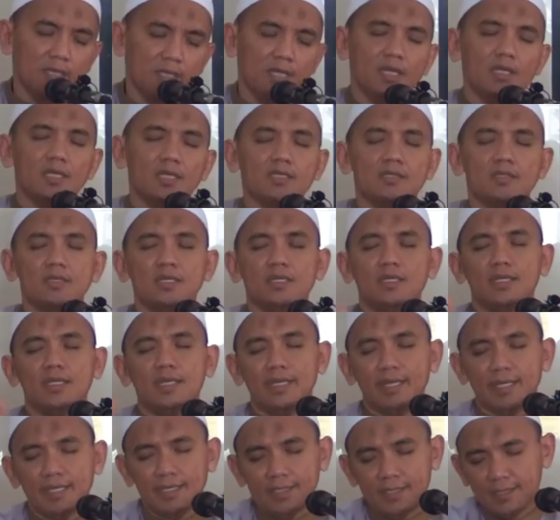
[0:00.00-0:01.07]
Sehingga ada seorang
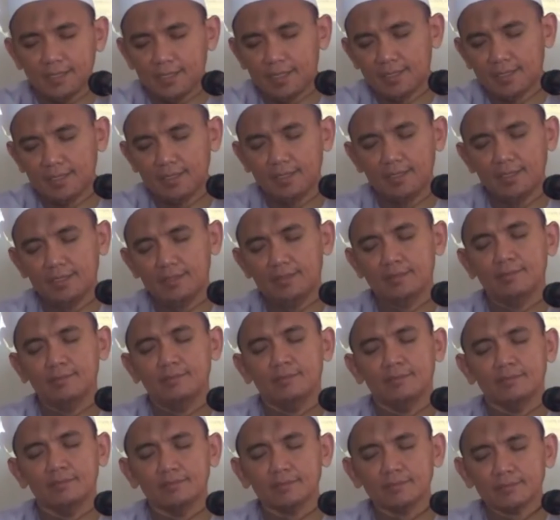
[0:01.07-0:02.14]
lelaki yang
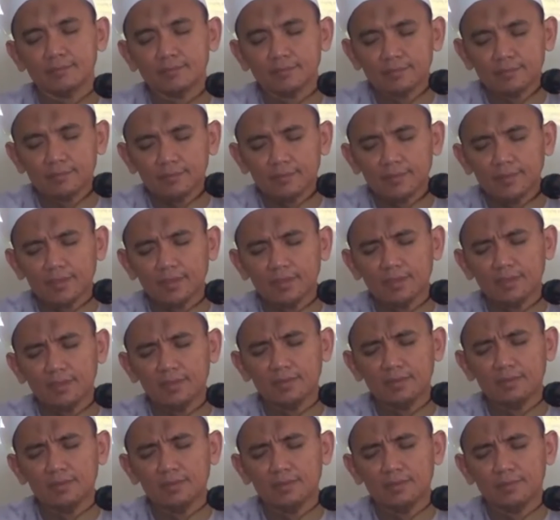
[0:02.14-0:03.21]

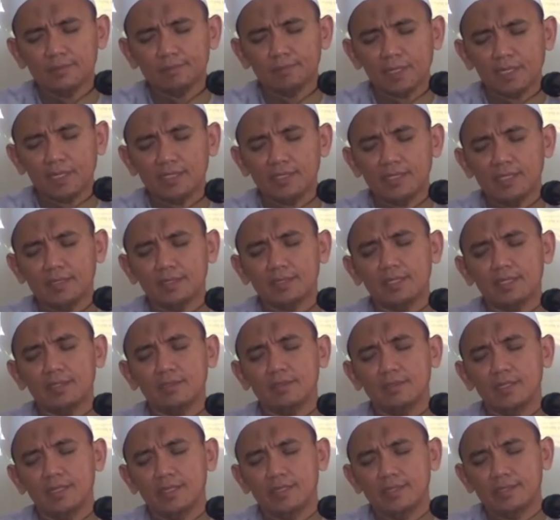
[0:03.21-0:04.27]

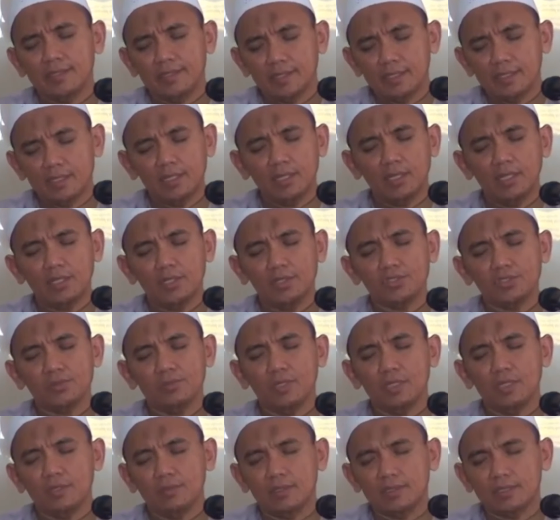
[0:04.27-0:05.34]
diperlihatkan olehnya oleh Allah
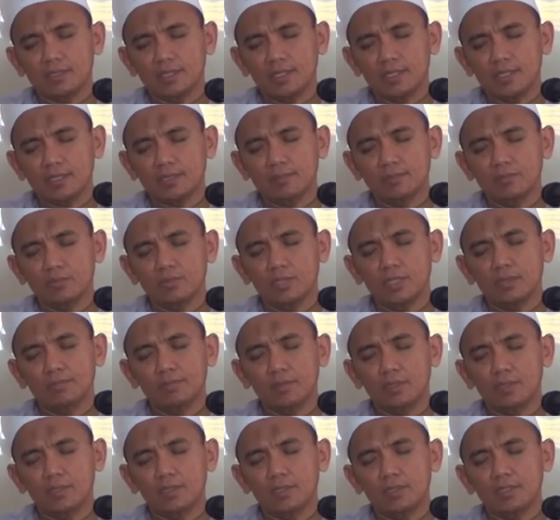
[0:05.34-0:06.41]
Subhanahu wa taala
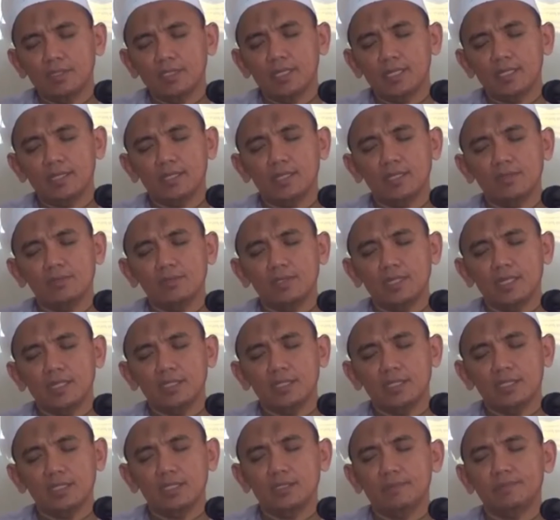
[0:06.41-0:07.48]
sebuah pohon yang
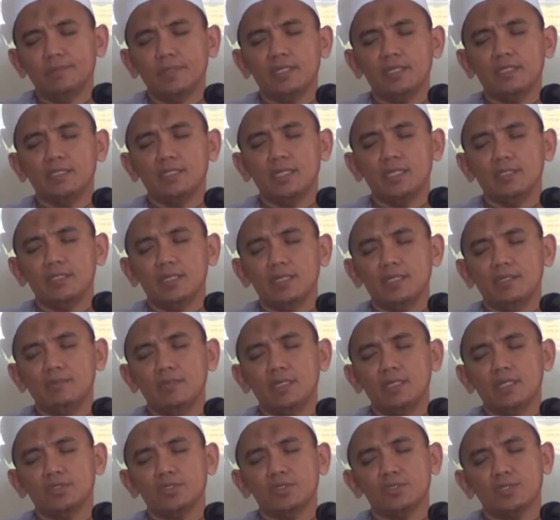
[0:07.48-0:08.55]
naungannya panjangnya
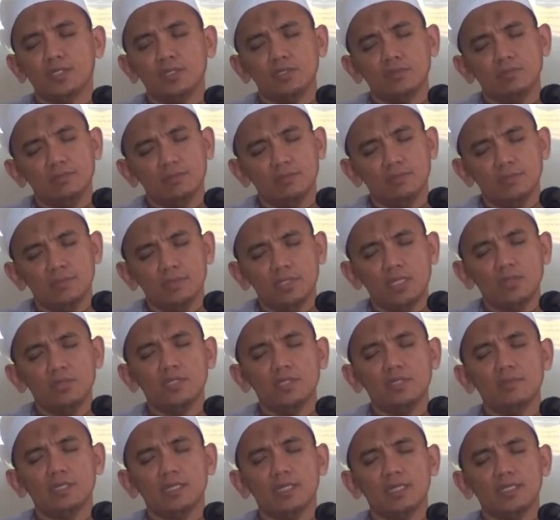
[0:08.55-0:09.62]
500 tahun.
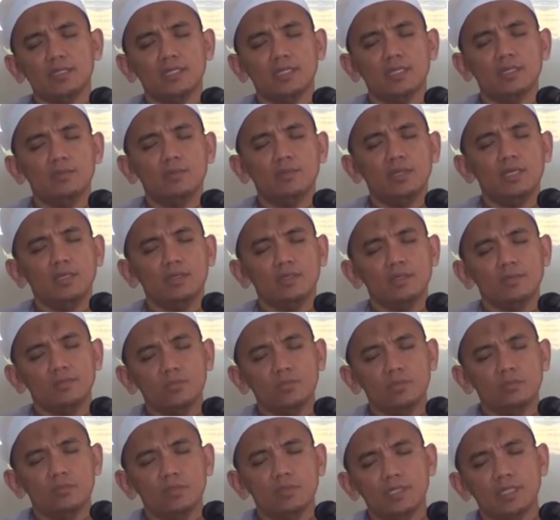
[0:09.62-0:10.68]
Lalu dia berkata, "Wahai
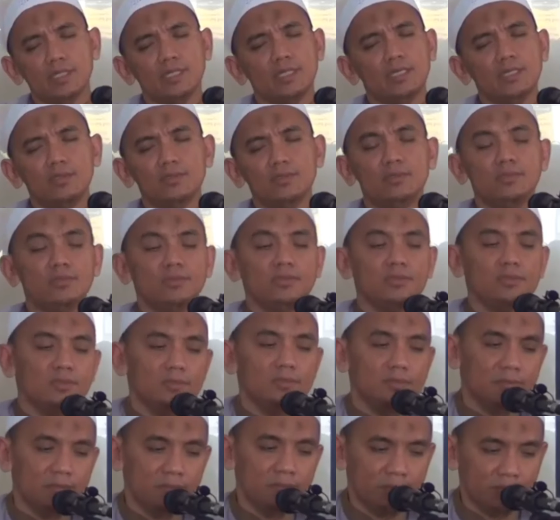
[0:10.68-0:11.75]
Rabbku, bolehkah itu
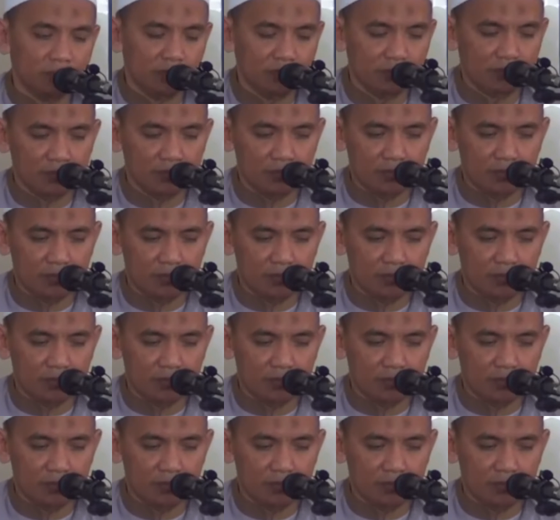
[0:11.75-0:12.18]
untukku?"